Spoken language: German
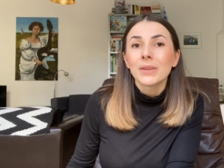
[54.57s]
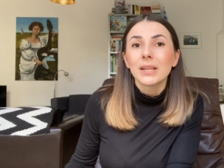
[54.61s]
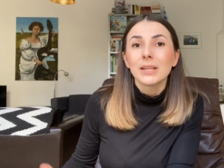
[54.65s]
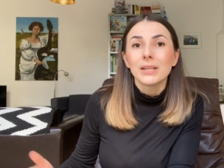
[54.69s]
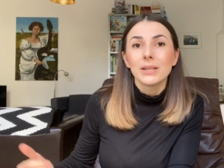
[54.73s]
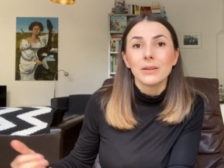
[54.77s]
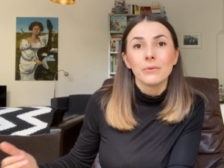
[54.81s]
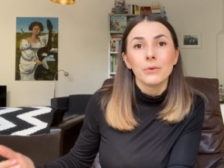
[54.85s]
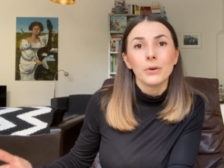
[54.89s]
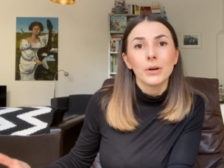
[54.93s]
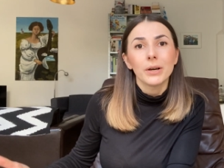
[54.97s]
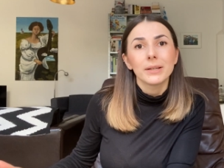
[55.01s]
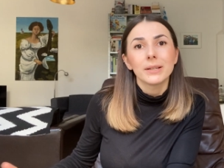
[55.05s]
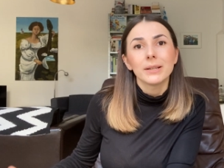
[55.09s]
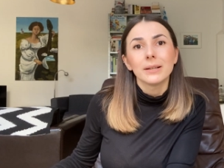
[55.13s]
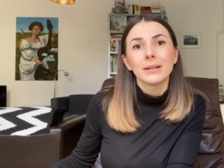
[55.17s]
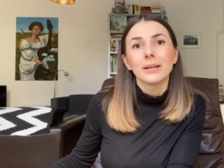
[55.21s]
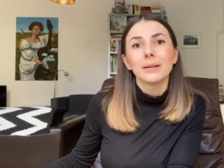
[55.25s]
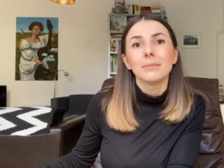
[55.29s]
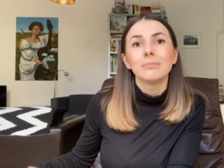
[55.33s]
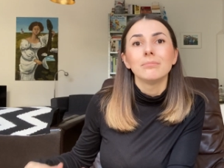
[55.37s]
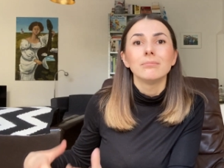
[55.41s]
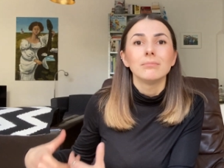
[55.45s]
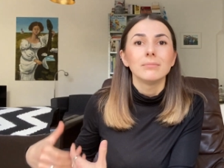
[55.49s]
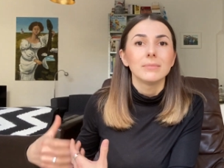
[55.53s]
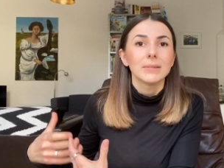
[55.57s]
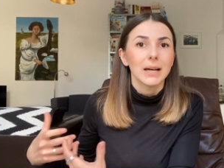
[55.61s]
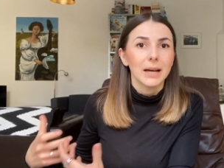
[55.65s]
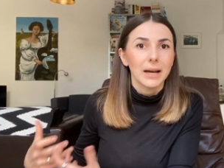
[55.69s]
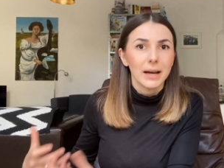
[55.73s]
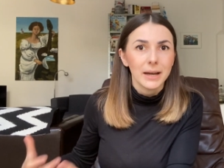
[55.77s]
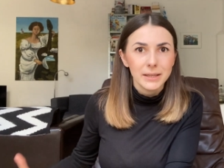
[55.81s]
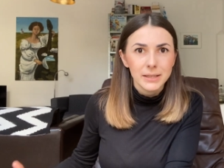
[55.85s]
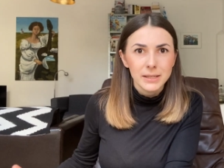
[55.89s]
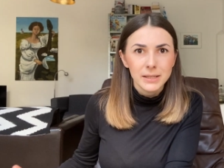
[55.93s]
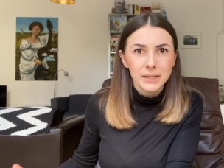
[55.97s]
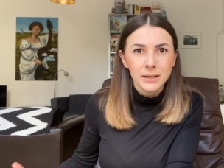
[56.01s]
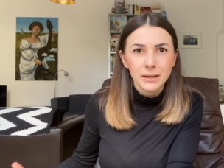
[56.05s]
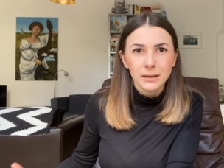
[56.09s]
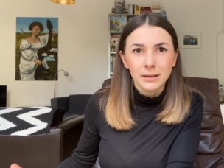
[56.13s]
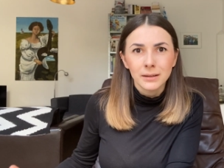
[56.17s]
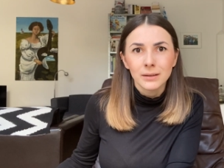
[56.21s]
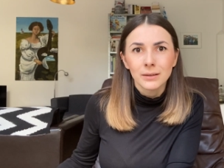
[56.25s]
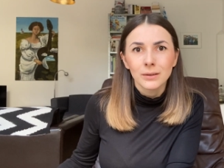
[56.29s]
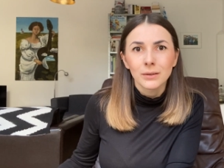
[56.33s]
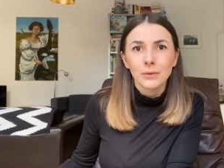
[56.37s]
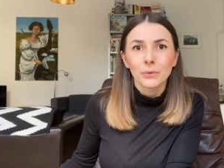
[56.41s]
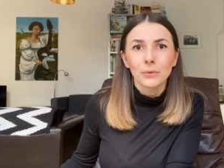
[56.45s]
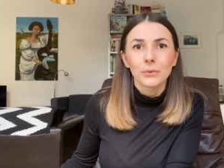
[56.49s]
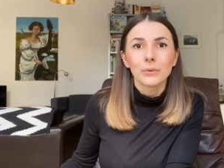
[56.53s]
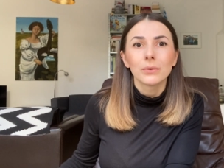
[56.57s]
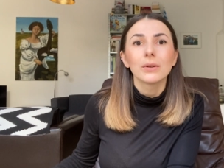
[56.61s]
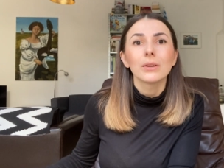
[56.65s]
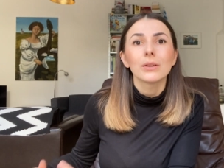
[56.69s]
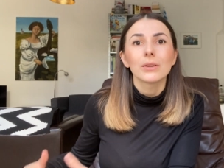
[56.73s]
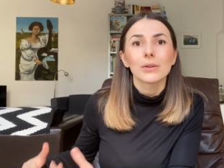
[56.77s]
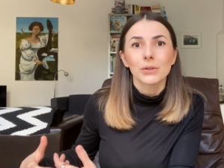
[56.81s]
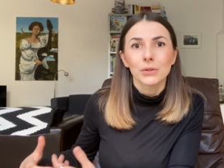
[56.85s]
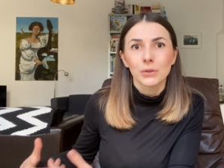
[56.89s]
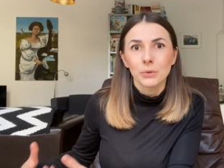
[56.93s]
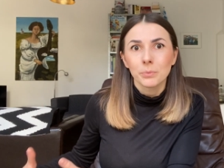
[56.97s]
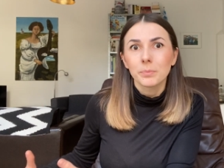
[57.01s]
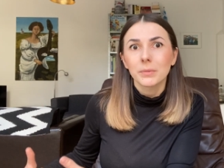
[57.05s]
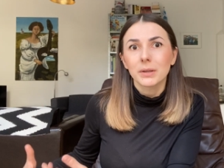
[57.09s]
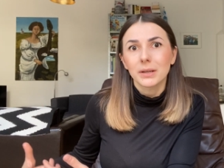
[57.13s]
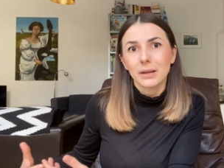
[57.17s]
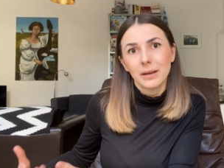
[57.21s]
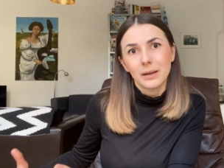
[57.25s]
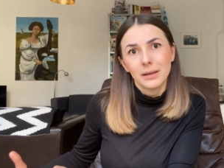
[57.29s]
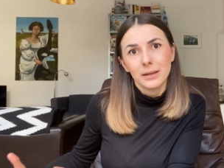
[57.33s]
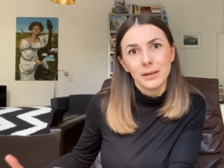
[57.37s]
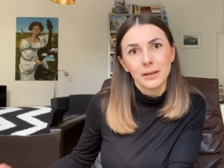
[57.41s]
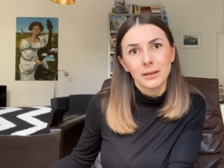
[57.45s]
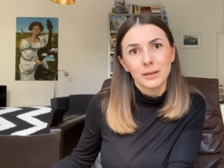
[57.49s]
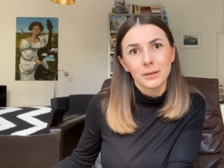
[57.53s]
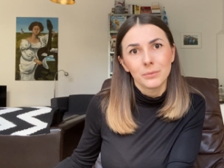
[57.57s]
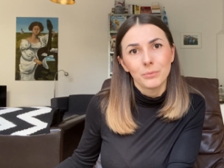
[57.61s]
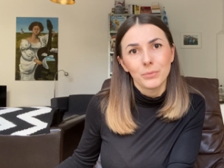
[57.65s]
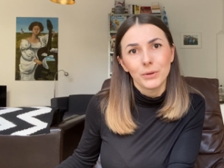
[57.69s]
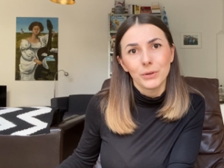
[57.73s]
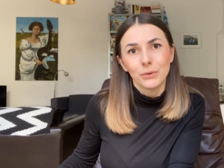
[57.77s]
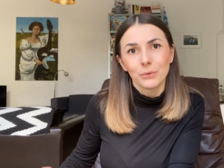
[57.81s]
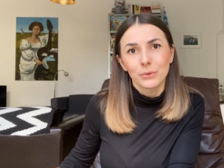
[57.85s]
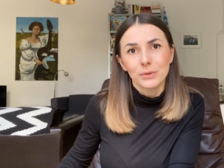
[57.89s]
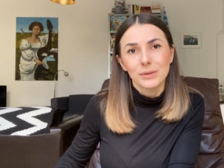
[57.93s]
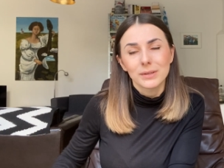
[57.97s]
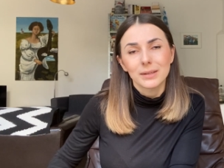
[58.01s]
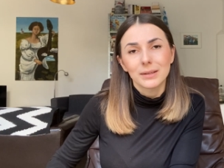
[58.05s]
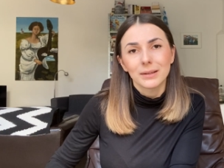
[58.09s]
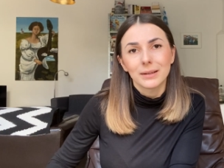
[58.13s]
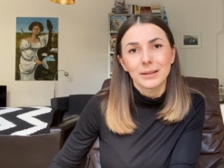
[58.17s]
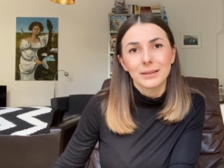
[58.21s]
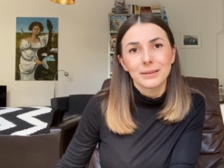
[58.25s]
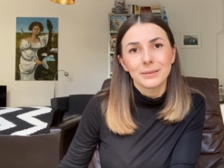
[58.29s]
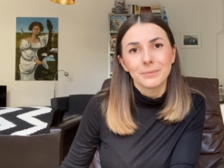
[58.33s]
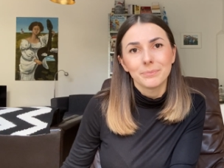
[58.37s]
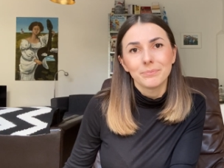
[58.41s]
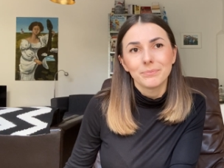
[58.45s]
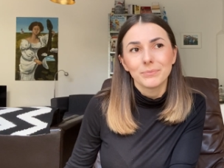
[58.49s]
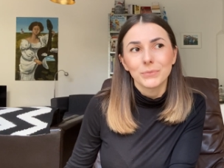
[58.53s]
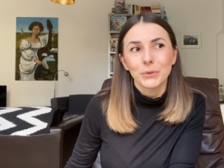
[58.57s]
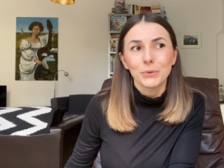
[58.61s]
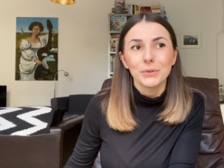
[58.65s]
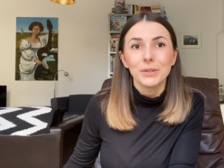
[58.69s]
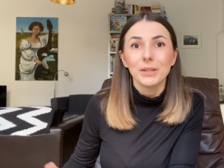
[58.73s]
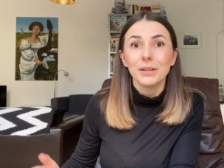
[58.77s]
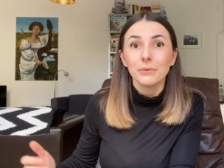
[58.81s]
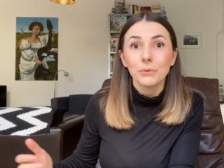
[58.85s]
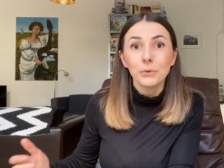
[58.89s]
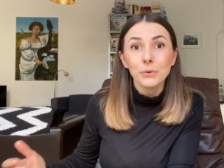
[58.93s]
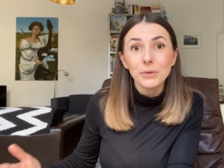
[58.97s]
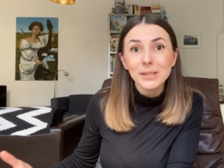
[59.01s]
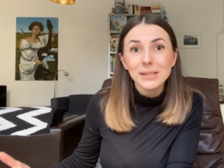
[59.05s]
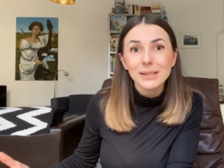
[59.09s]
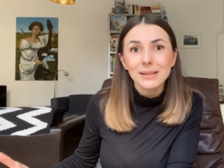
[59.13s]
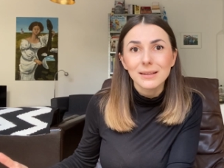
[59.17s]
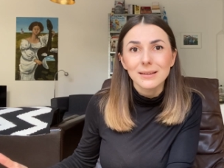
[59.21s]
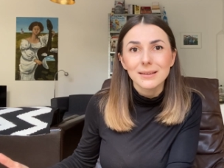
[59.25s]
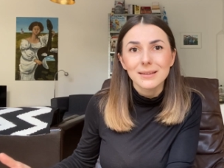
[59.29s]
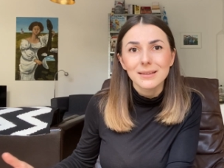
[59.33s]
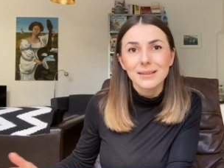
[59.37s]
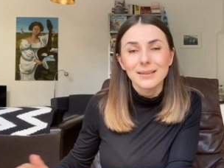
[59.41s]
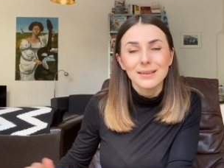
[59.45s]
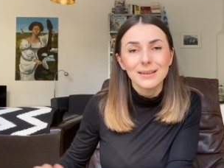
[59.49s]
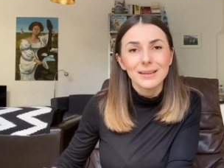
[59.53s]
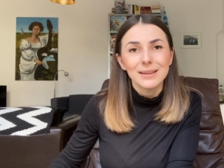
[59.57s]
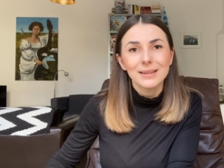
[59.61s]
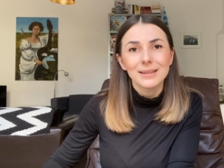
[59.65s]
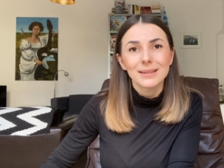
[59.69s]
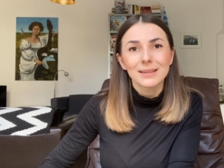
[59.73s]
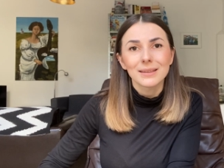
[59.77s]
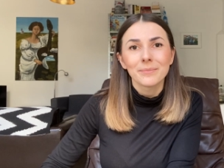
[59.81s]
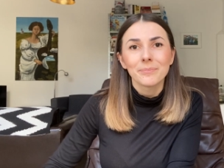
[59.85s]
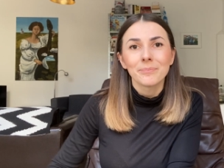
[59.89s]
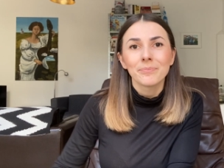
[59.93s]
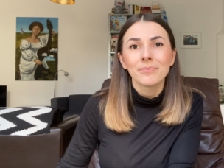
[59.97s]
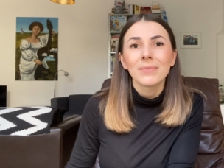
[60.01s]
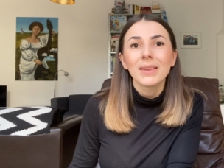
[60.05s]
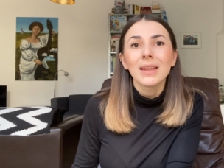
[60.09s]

die Wörter addieren und subtrahieren benutzt hat. Und die wusste ich nicht.